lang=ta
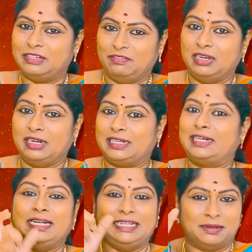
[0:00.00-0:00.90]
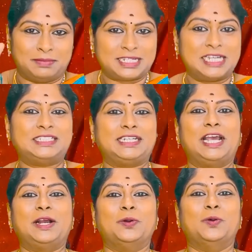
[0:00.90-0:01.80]
இவங்களுக்கு இந்த மெசேஜ்
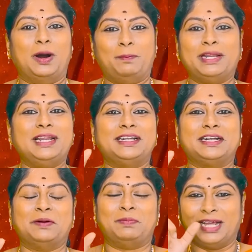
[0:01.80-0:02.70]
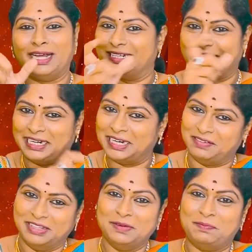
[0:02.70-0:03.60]
கேட்கணும் அப்படின்னு இருக்கப்பதான் அது
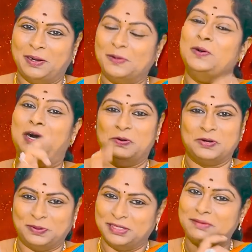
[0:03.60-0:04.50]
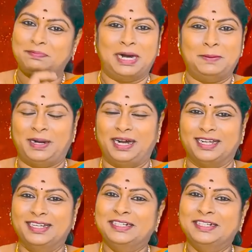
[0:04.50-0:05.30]
கண்ணில் வந்து படும் அவங்க வந்து பார்ப்பாங்க